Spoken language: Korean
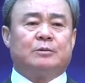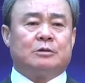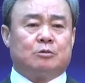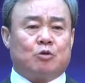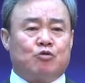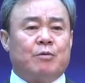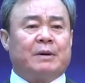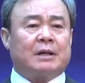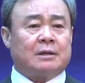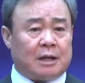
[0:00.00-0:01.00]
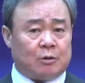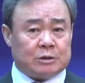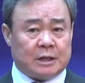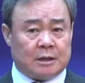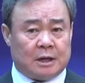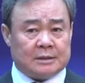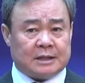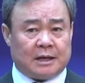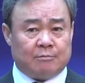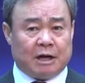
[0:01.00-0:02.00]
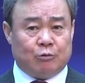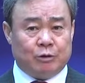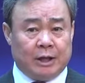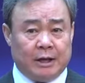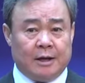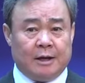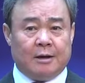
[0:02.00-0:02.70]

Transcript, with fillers: 듣고 구원받았다라고 생각한 사람 가운데